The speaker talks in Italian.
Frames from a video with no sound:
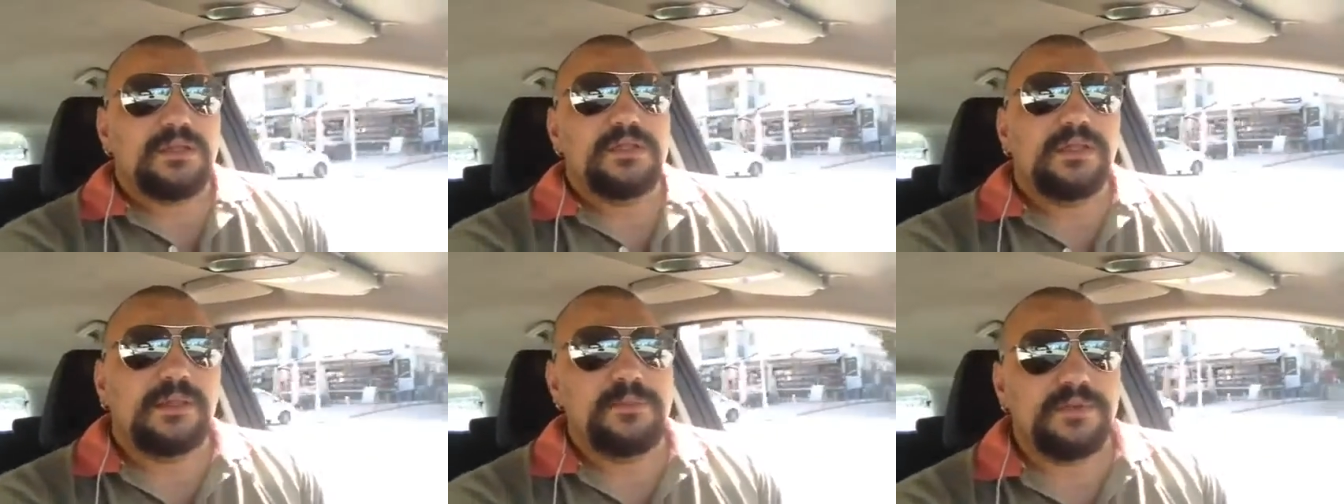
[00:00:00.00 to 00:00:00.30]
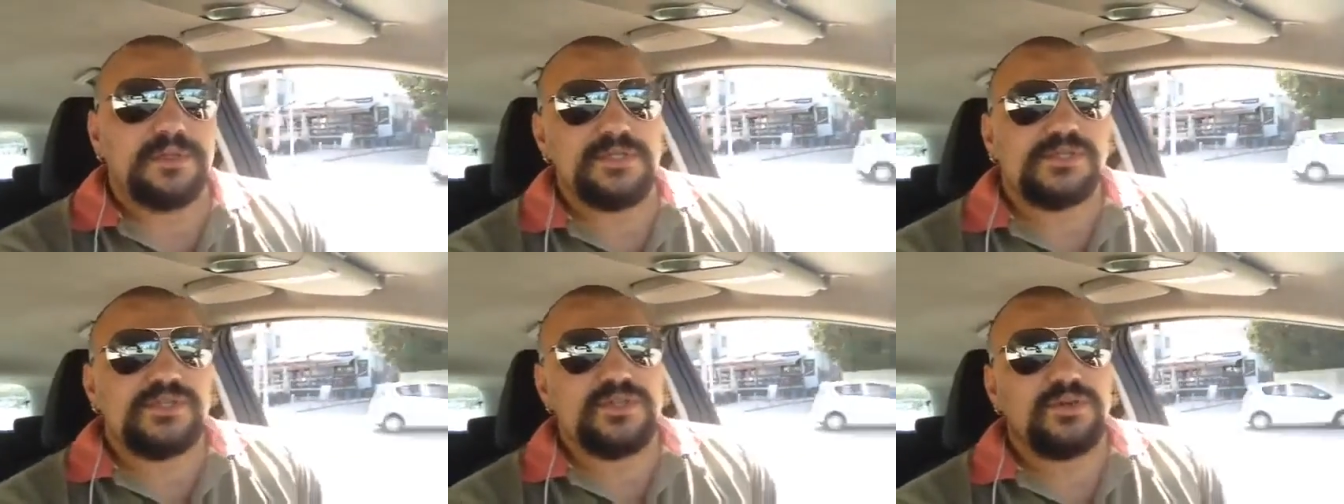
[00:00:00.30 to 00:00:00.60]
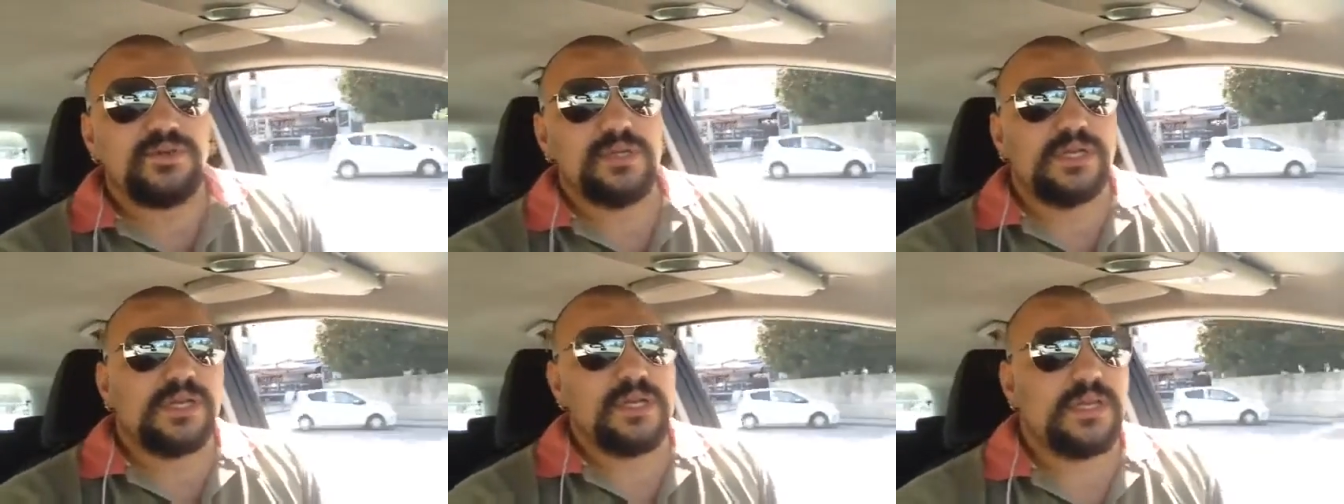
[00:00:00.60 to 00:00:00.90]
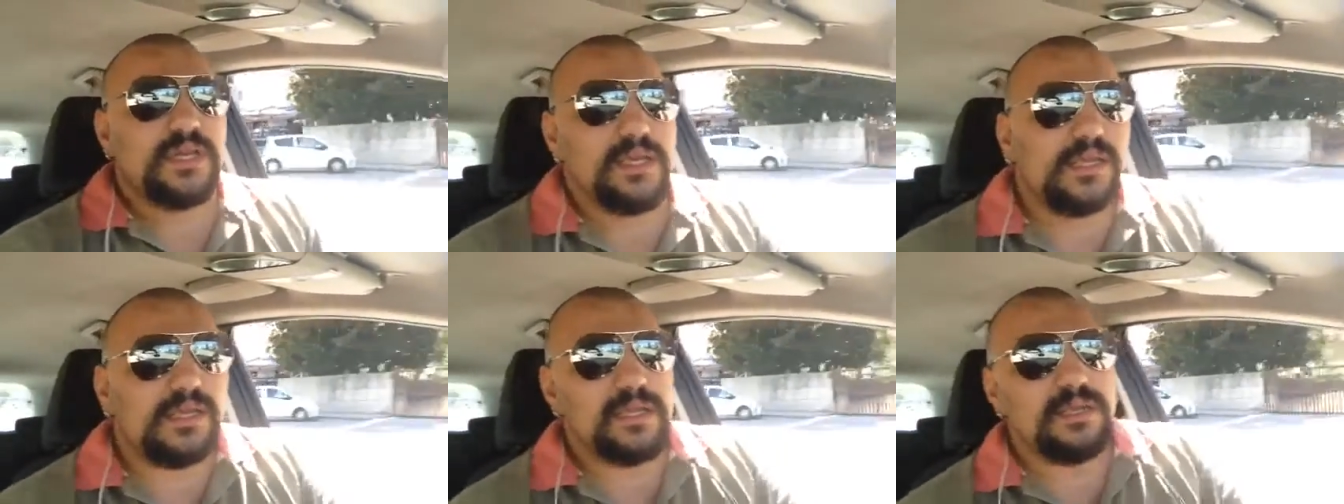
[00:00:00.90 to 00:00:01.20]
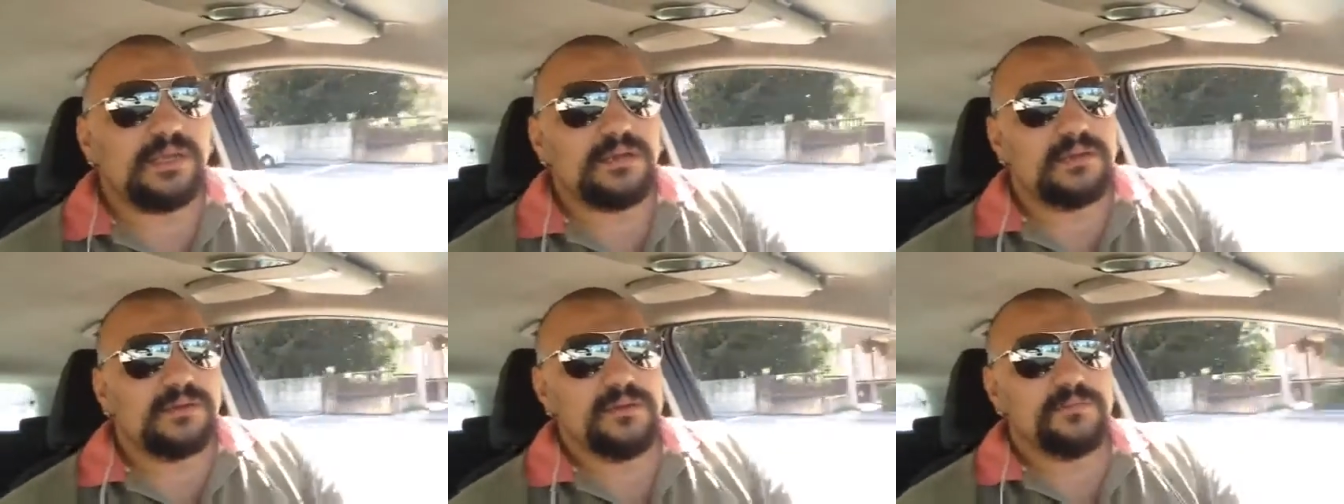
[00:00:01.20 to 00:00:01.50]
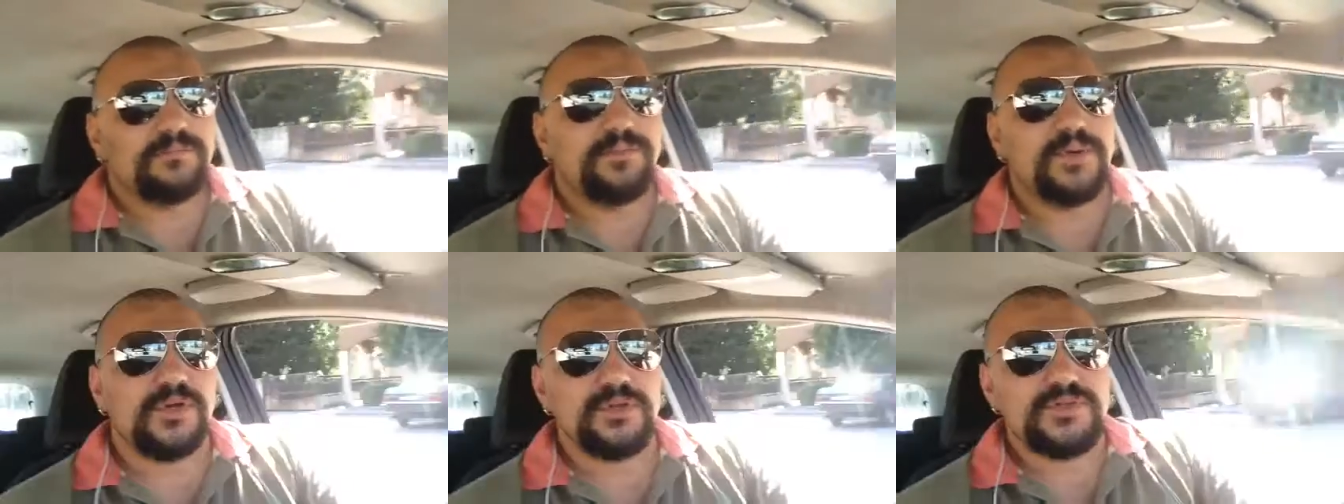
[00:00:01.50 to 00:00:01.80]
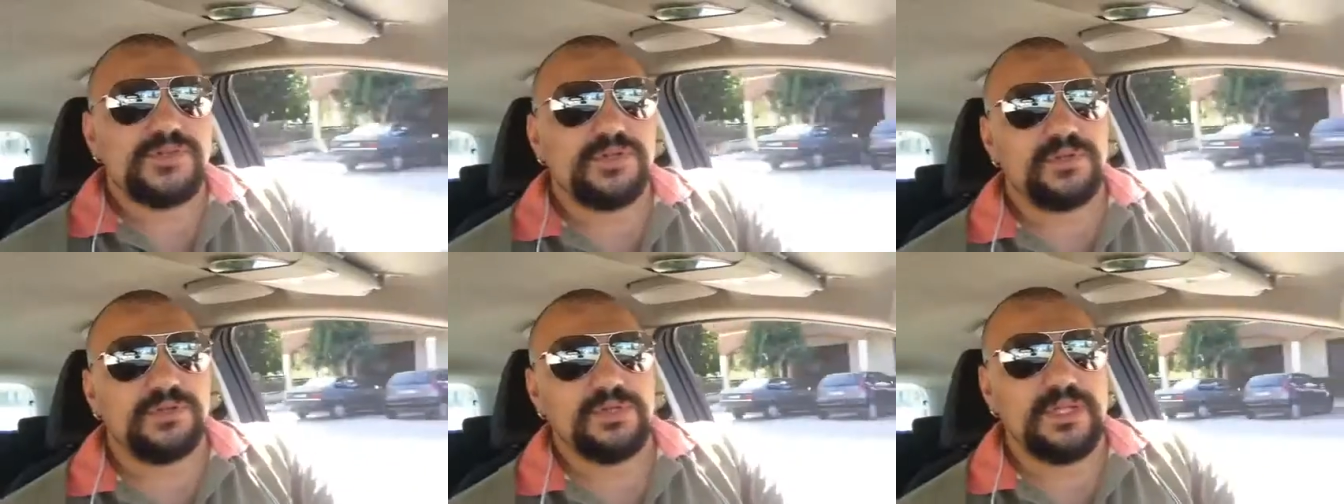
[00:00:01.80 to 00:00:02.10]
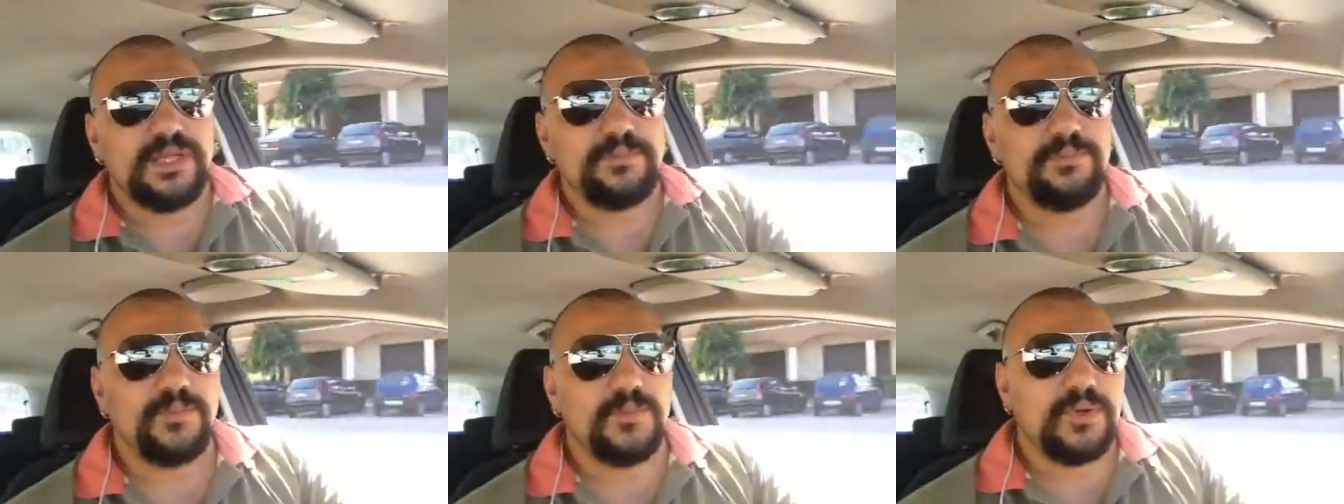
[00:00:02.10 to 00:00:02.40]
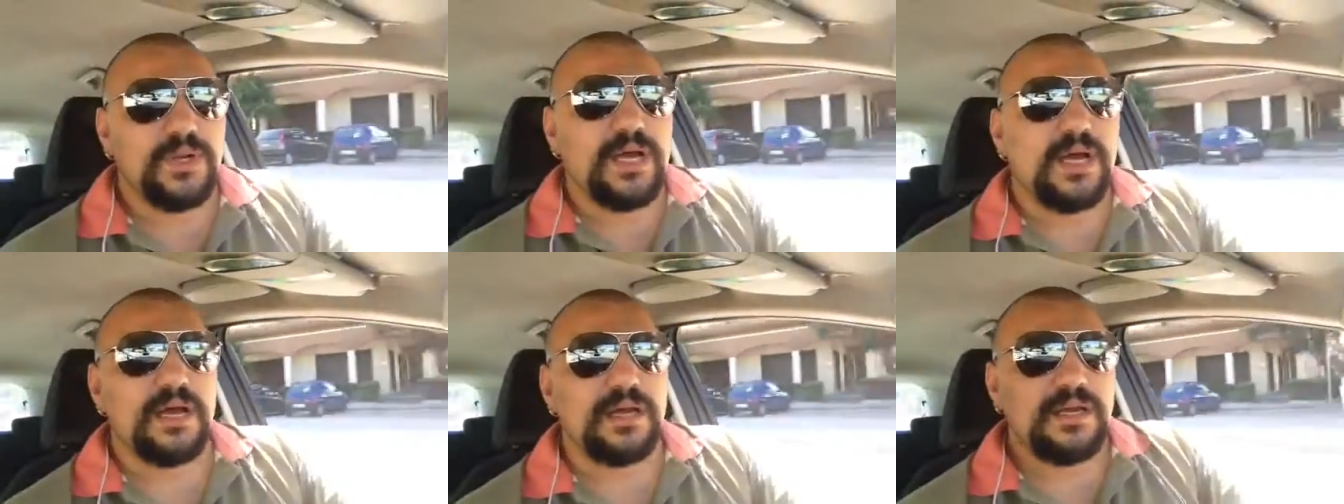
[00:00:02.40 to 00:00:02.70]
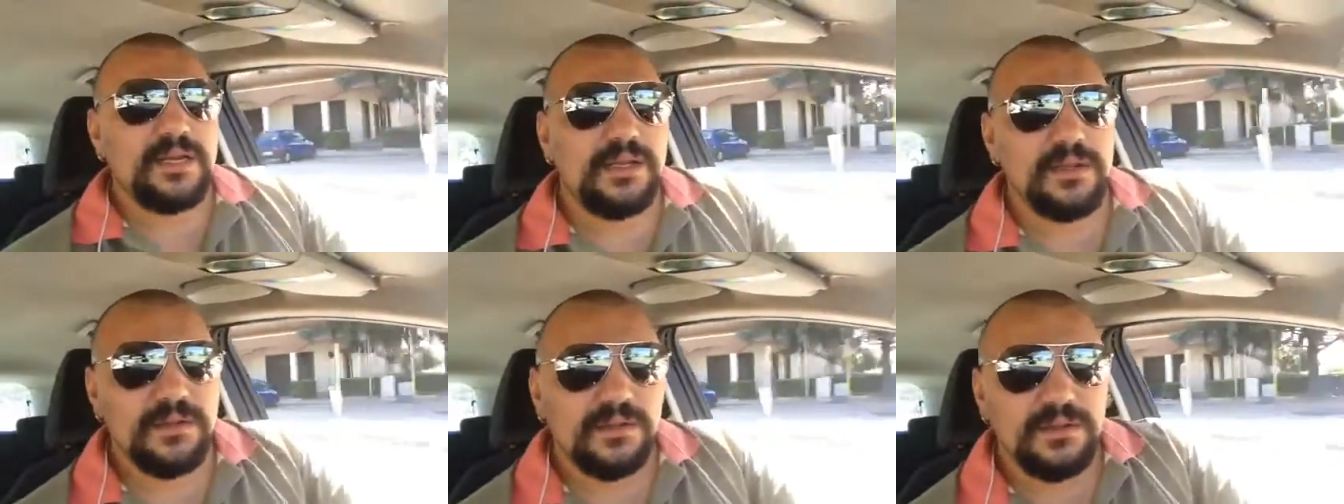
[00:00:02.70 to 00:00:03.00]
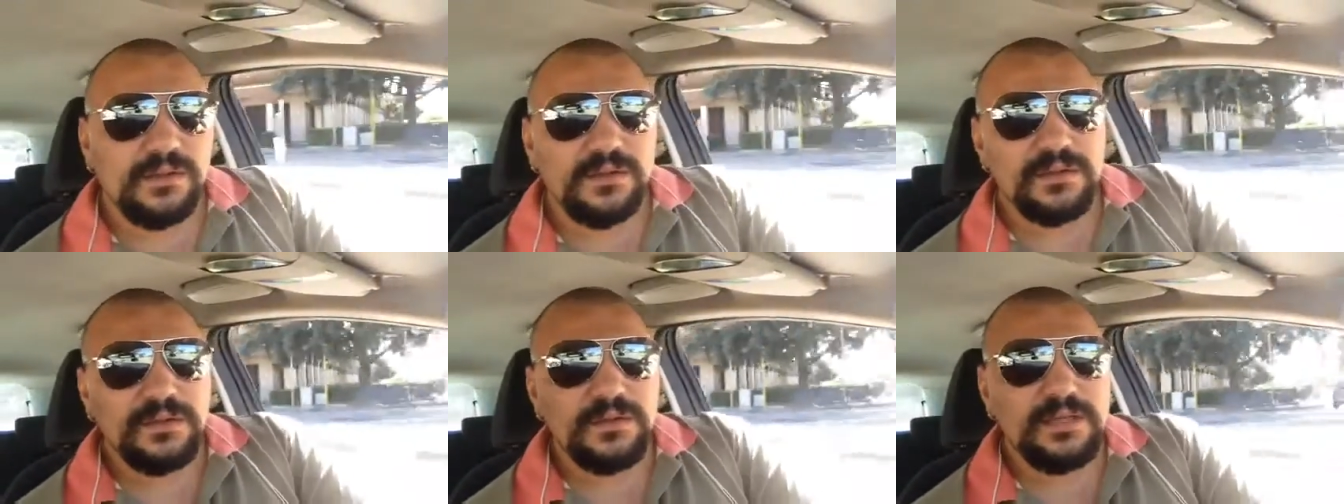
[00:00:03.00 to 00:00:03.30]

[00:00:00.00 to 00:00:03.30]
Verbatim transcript: le persone che possono deambulare